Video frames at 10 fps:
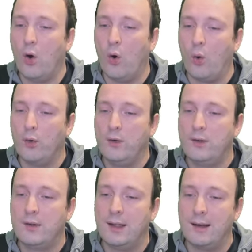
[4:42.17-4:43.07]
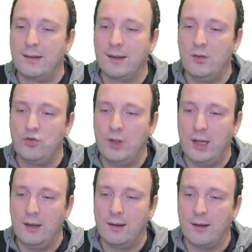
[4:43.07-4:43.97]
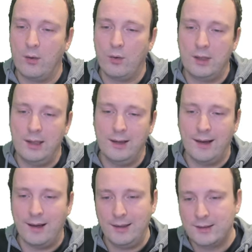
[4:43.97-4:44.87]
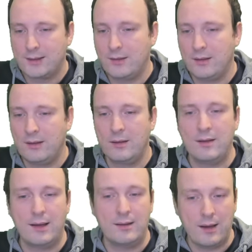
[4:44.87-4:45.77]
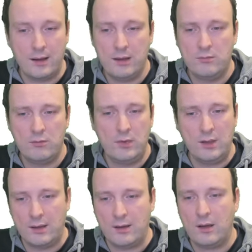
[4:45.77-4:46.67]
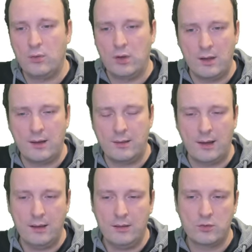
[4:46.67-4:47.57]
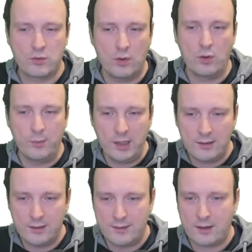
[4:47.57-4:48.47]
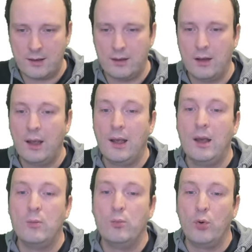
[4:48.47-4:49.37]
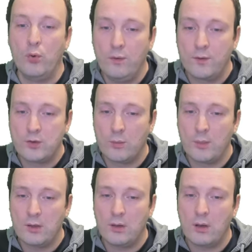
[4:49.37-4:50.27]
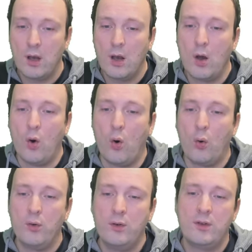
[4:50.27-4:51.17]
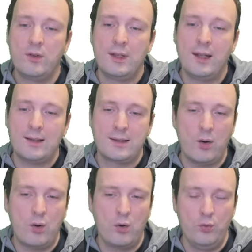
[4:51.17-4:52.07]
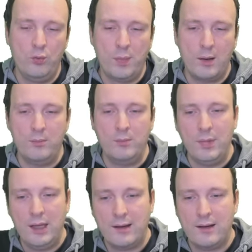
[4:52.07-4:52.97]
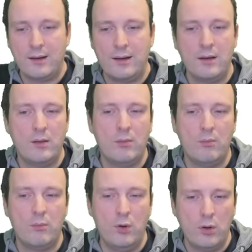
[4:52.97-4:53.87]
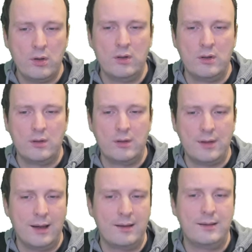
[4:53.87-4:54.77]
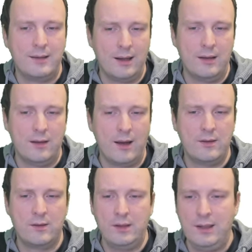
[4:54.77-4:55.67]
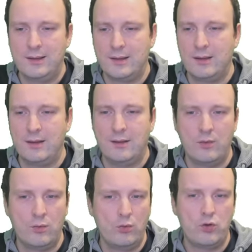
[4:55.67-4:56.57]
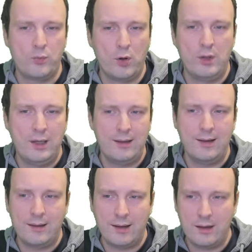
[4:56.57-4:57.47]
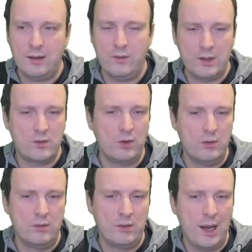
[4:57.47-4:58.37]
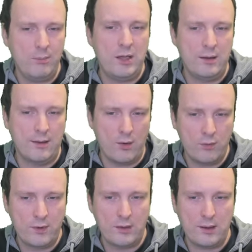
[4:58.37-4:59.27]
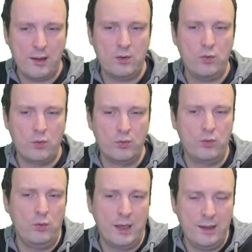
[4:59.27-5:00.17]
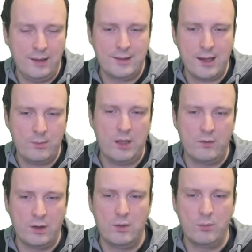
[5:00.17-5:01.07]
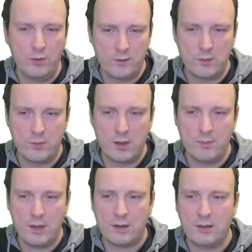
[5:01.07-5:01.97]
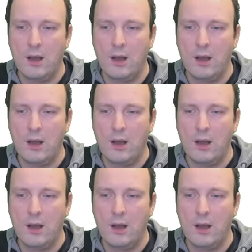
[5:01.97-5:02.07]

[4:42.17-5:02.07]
Und da drin stehen auch die einzelnen Dateien, die Datei oder Dateien, es können auch mehrere sein, Prüfsummen und das auch über mehrere Blöcke da drin. Also diese ursprüngliche Datei, die wird so in Häppchen aufgeteilt und über jedes Häppchen wird eine Prüfsumme gemacht.